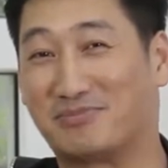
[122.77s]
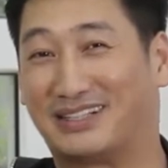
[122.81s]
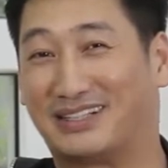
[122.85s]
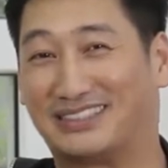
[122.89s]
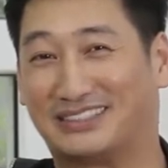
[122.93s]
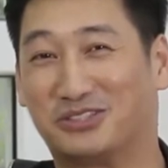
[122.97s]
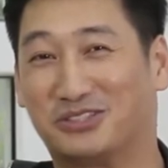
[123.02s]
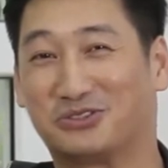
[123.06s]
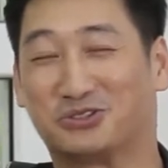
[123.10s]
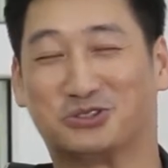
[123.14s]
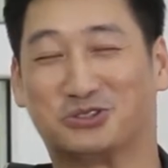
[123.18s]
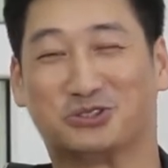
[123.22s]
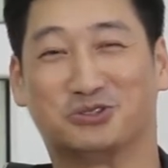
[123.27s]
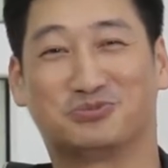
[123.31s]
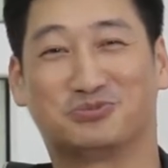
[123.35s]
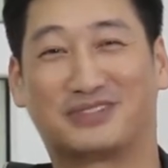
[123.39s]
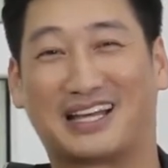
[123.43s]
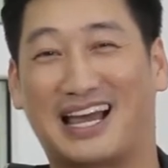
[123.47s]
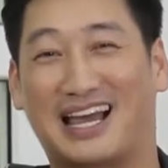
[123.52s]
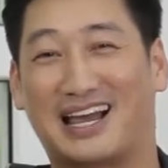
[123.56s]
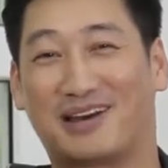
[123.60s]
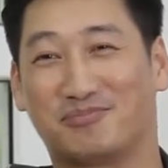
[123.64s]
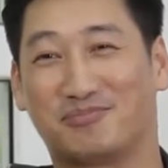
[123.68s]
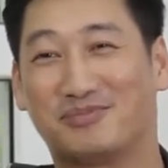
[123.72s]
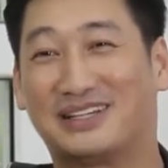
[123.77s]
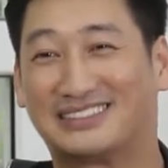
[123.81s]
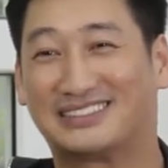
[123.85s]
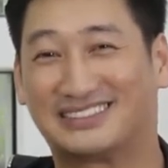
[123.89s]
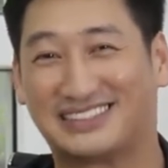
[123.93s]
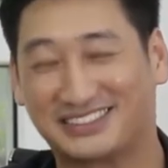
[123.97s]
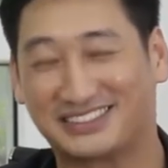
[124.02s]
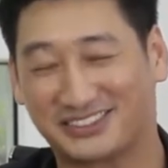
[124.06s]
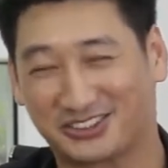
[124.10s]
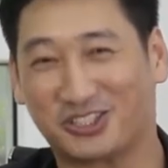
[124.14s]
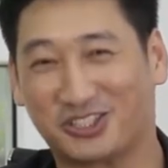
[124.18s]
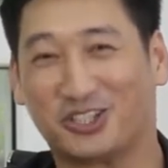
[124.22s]
cánh mày râu của chúng ta biết
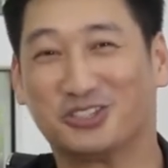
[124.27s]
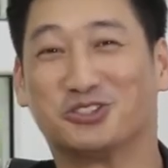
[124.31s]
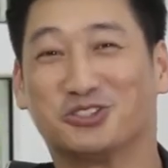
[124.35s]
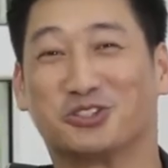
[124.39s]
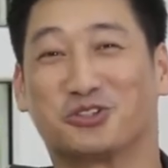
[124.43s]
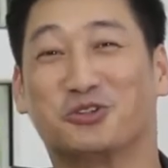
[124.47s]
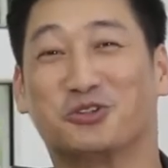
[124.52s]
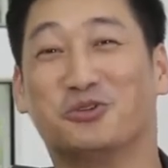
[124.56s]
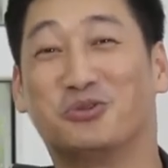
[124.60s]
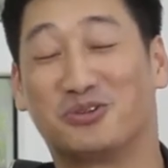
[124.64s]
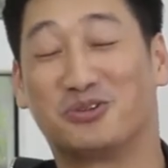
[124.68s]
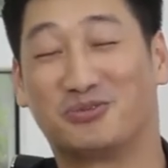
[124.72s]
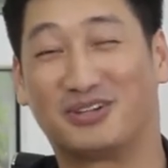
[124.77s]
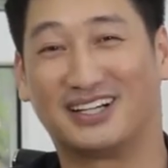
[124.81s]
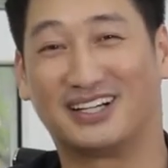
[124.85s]
rất rõ rồi, có đúng